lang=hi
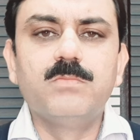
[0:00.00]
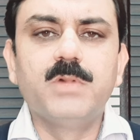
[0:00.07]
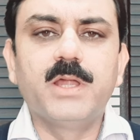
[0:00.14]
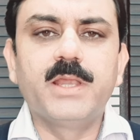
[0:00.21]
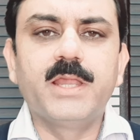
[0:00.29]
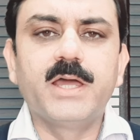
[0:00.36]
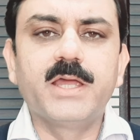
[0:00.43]

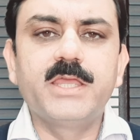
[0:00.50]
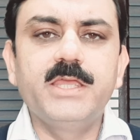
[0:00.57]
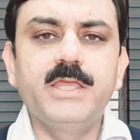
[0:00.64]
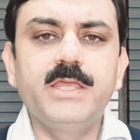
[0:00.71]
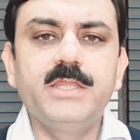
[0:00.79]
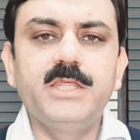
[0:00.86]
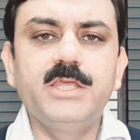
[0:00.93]
अल्लाह
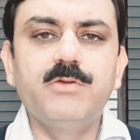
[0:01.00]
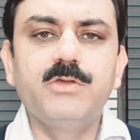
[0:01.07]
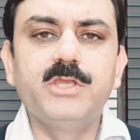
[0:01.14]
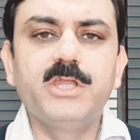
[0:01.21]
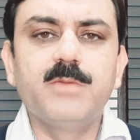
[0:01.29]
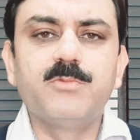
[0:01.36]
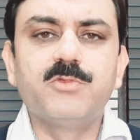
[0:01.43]
की दी
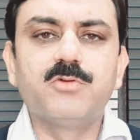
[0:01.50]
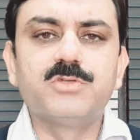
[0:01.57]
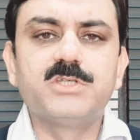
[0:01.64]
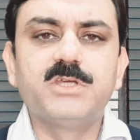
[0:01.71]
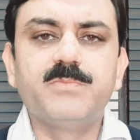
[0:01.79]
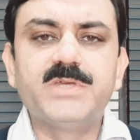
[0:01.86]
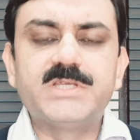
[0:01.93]
हुई नमतों
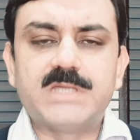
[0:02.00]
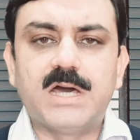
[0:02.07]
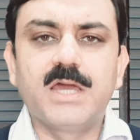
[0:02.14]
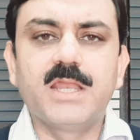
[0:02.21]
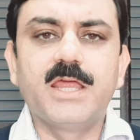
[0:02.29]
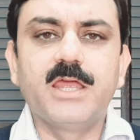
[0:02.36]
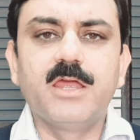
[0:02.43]
से
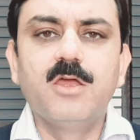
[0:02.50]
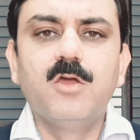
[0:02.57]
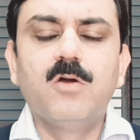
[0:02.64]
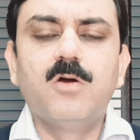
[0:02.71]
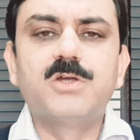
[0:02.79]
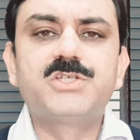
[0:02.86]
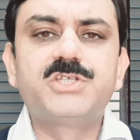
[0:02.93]
बेजार हैं
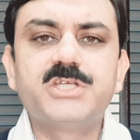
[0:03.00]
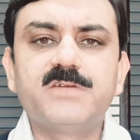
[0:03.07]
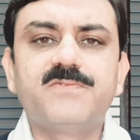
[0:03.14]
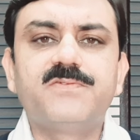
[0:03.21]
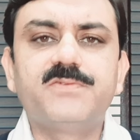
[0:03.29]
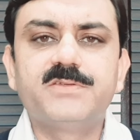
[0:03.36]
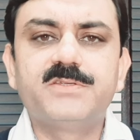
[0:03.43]
और
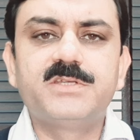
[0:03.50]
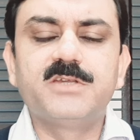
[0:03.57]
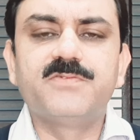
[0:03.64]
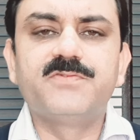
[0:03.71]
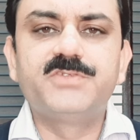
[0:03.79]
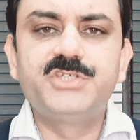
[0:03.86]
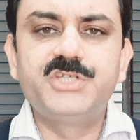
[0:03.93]
सिर्फ
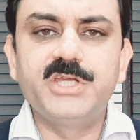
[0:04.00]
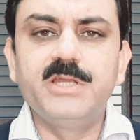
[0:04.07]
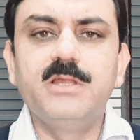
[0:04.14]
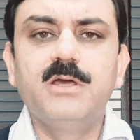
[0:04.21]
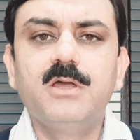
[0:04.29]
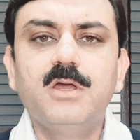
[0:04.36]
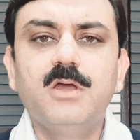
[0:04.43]
सिर्फ
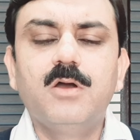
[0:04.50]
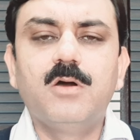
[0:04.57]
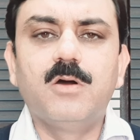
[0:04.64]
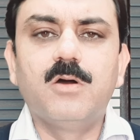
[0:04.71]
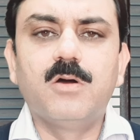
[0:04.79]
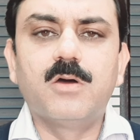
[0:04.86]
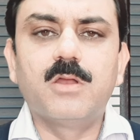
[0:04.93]
चिल
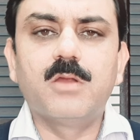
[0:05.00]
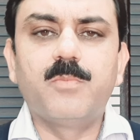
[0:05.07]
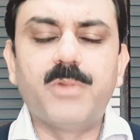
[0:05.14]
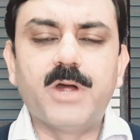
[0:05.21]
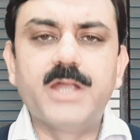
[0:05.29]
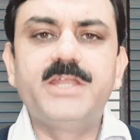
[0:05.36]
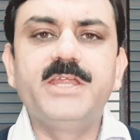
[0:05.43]
और
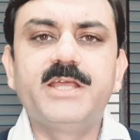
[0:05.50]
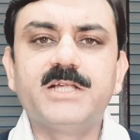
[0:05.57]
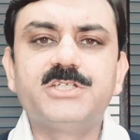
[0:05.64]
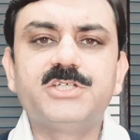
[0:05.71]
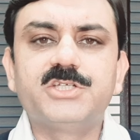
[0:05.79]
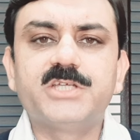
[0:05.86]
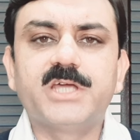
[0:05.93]
पार्टी
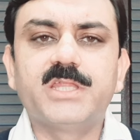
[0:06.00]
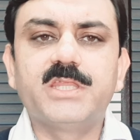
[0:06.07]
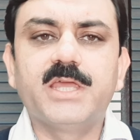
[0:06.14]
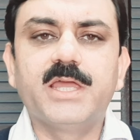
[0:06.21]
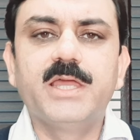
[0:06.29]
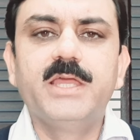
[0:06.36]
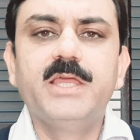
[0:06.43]
कल्चर
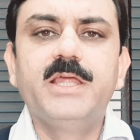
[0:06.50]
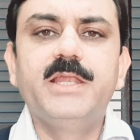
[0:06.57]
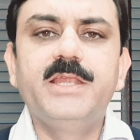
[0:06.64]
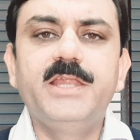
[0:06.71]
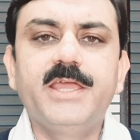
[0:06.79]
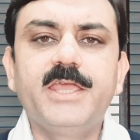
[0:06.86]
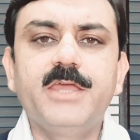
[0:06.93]
चाहते हैं
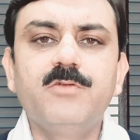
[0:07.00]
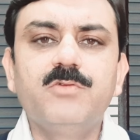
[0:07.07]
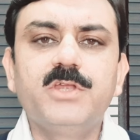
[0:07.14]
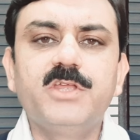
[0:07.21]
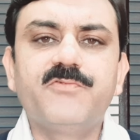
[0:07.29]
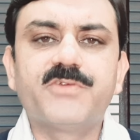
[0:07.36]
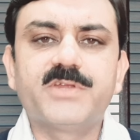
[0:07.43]
लेकिन
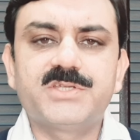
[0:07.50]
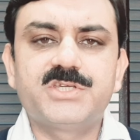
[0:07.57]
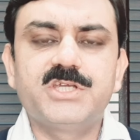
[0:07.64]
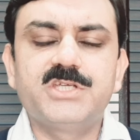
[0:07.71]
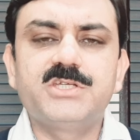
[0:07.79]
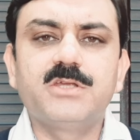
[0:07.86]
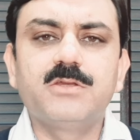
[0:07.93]
उनकी
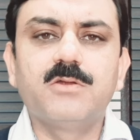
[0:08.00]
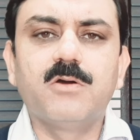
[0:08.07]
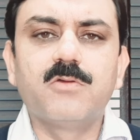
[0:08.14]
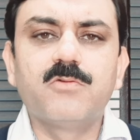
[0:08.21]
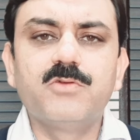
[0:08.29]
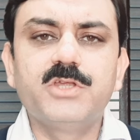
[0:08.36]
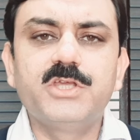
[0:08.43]
फ्रस्ट्रेशन
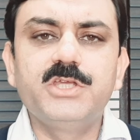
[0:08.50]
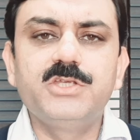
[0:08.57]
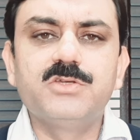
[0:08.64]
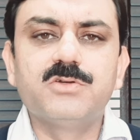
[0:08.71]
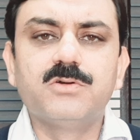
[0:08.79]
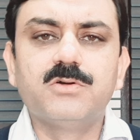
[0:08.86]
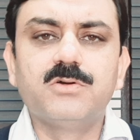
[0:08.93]
और उनकी जो